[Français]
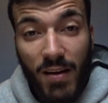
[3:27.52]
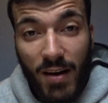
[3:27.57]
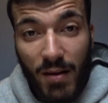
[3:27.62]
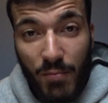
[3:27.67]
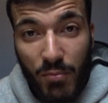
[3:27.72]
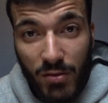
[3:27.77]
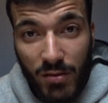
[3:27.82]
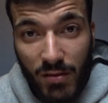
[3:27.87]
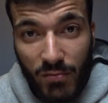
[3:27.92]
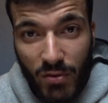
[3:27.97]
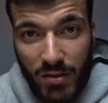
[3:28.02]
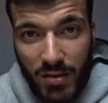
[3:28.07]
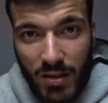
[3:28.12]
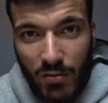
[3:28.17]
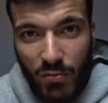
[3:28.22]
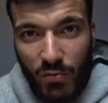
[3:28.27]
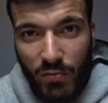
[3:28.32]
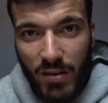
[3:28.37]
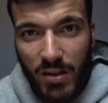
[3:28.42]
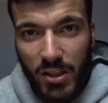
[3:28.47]
Abonnez-vous à sa
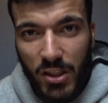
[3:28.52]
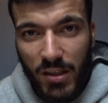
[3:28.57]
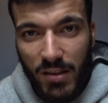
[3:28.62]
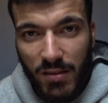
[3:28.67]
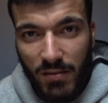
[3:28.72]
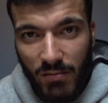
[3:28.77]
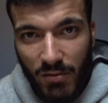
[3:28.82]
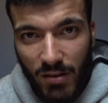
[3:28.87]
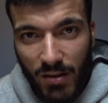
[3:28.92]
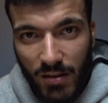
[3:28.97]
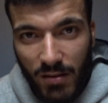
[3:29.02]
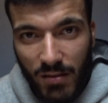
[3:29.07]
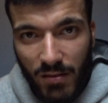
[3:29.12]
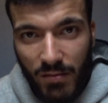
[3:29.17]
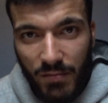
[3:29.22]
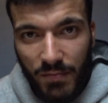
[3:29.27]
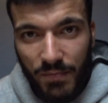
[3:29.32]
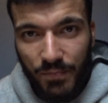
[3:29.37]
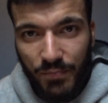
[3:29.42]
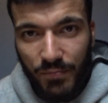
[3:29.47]
nouvelle chaîne, voilà.
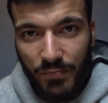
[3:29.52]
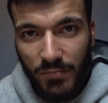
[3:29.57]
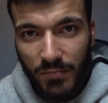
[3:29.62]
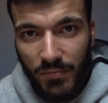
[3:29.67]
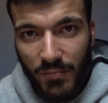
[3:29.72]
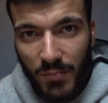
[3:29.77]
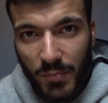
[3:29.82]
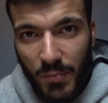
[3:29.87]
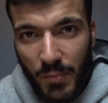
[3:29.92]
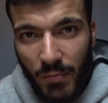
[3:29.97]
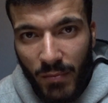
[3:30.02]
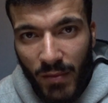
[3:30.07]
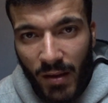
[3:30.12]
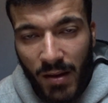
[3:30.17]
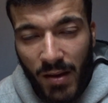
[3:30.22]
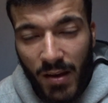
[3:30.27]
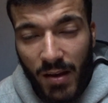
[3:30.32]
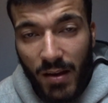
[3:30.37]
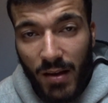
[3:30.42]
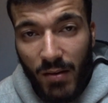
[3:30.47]

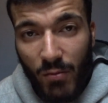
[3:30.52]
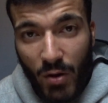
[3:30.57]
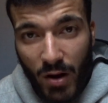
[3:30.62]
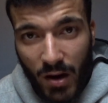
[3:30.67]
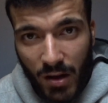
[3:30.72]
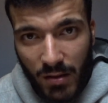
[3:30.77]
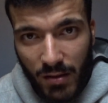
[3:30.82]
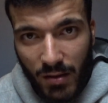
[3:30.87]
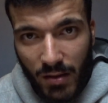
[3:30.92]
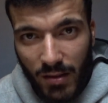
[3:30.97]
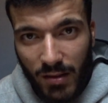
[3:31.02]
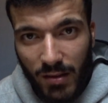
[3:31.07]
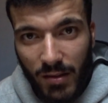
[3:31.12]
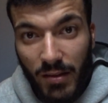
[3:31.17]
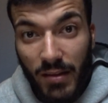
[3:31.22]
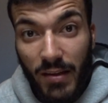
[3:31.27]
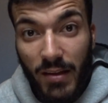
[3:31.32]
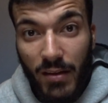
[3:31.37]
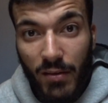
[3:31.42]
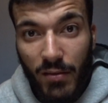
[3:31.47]
Wakanda
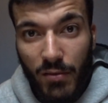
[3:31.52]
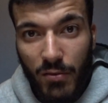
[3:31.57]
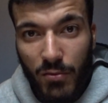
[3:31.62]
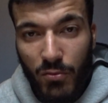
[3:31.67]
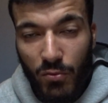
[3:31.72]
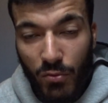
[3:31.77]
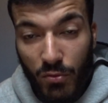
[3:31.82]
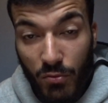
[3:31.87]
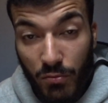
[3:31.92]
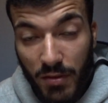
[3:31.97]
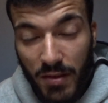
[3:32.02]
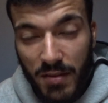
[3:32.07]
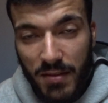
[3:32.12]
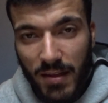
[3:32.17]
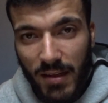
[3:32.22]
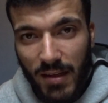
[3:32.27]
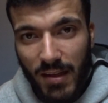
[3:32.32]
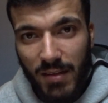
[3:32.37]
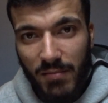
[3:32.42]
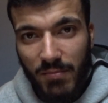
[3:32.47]
et euh, son compte
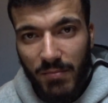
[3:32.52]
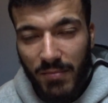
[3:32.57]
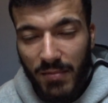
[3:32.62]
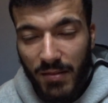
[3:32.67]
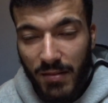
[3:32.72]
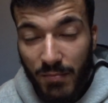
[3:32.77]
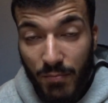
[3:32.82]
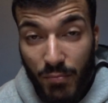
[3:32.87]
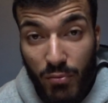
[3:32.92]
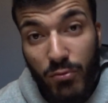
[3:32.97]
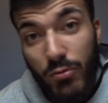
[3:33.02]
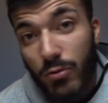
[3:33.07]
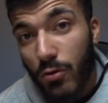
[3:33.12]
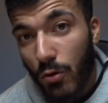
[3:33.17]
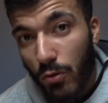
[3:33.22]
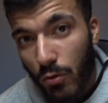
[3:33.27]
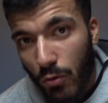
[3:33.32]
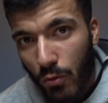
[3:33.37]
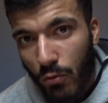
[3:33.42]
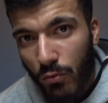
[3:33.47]
Instagram. Plus
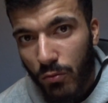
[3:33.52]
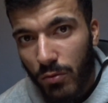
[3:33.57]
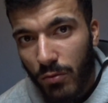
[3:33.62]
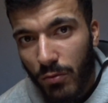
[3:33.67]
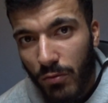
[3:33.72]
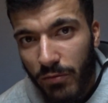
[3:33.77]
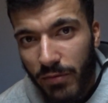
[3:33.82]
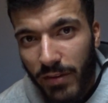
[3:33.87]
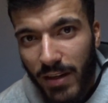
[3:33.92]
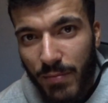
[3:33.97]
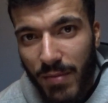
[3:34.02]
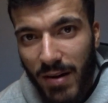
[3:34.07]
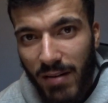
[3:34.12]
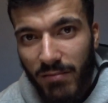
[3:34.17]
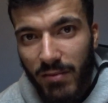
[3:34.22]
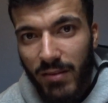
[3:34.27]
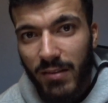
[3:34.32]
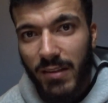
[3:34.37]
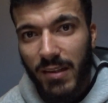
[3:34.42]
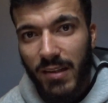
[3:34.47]
l'autre compte euh, Free
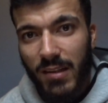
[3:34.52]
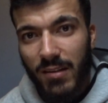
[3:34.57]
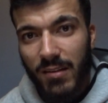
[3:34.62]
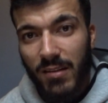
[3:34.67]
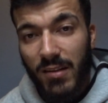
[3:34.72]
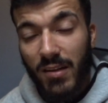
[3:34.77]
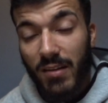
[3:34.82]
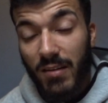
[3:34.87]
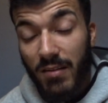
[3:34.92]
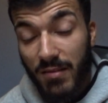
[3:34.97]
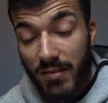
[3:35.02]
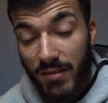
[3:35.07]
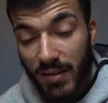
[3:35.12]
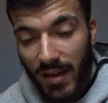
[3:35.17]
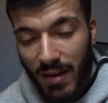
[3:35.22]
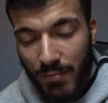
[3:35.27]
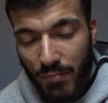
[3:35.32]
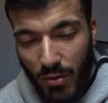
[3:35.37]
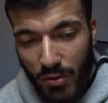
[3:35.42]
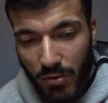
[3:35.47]
Marvel, les gars. C'est
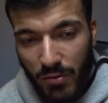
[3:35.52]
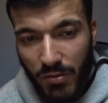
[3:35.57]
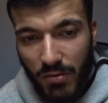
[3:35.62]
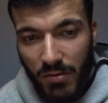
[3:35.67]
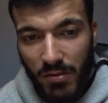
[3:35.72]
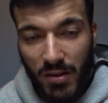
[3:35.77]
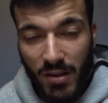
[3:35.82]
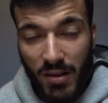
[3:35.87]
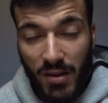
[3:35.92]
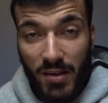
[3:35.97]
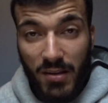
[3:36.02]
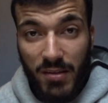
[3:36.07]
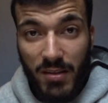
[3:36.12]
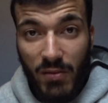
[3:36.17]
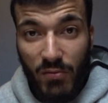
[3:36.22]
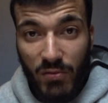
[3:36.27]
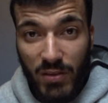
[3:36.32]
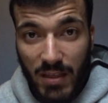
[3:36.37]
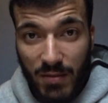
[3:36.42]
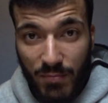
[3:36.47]
important. Si
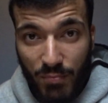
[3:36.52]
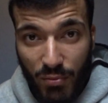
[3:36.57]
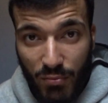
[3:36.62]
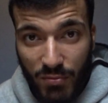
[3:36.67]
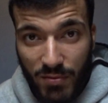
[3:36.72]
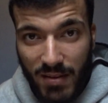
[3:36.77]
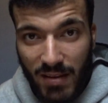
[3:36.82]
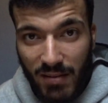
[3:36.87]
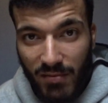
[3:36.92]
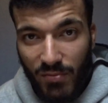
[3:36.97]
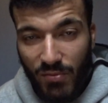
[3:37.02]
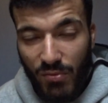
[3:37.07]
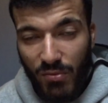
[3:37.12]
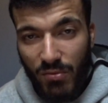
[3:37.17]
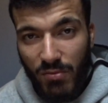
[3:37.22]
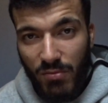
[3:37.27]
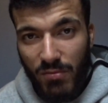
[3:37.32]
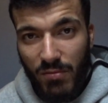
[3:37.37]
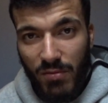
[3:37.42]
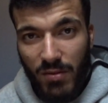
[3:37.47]
vous avez plus
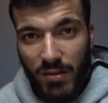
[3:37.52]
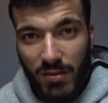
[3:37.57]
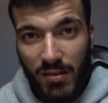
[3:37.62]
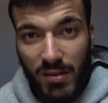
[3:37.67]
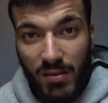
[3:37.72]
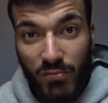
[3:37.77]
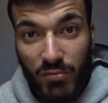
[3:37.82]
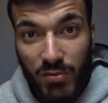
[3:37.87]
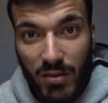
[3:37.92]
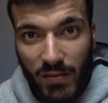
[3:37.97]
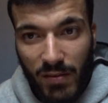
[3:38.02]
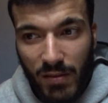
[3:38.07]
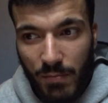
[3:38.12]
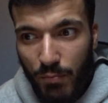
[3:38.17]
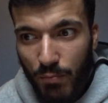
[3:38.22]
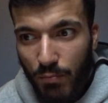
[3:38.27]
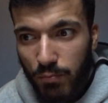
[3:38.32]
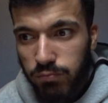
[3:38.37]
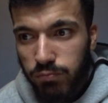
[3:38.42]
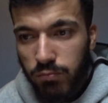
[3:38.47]
d'infos, si vous savez
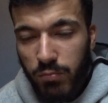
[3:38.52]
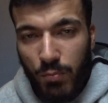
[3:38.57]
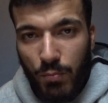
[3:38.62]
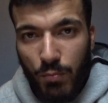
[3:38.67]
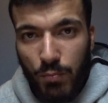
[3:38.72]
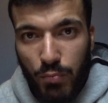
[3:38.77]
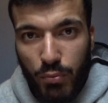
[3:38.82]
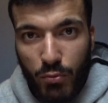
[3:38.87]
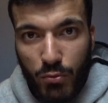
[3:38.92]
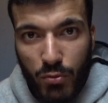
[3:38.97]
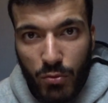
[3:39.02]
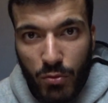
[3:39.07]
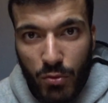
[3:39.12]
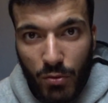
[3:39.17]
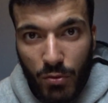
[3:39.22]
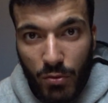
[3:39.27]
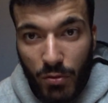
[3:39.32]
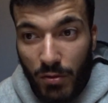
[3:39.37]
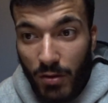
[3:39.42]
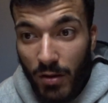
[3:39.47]
plus
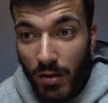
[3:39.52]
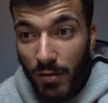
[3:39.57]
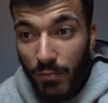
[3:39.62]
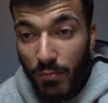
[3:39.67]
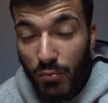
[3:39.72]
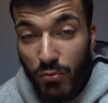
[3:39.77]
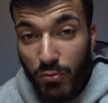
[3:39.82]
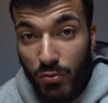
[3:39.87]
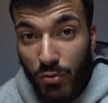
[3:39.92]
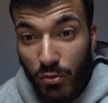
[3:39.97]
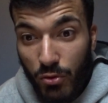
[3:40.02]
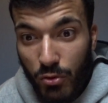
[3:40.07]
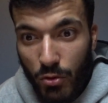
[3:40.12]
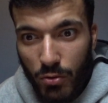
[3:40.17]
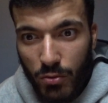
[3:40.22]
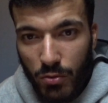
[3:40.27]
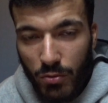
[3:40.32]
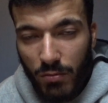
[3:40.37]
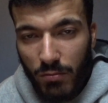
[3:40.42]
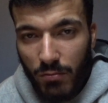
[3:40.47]
de, plus de
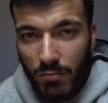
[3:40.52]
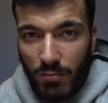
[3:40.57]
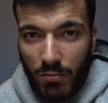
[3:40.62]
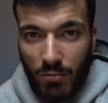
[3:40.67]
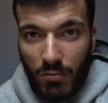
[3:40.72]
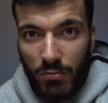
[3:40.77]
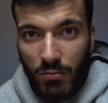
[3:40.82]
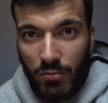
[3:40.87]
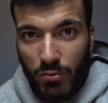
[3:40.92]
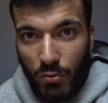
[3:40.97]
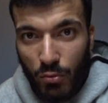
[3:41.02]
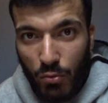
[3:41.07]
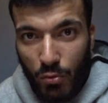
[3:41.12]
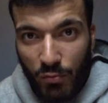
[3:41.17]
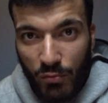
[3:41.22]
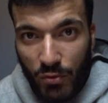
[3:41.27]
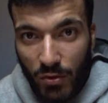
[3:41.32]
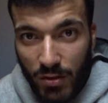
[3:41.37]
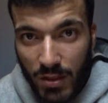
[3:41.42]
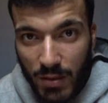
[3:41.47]
choses, on se retrouve
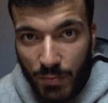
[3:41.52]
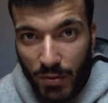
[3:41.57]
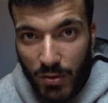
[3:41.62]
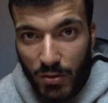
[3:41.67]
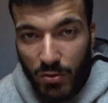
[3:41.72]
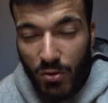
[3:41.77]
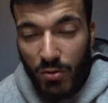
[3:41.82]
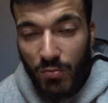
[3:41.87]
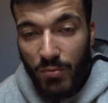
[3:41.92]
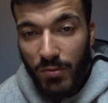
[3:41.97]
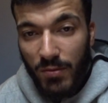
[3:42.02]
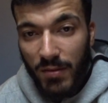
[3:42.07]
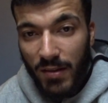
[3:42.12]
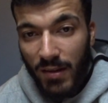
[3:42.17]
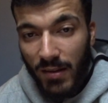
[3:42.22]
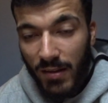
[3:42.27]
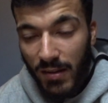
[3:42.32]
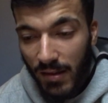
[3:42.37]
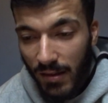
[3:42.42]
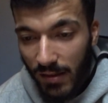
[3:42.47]
dans l'espace commentaire,
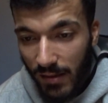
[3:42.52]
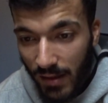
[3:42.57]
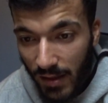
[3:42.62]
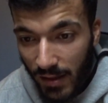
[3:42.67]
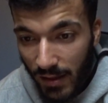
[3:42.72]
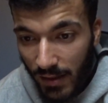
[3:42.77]
les gars.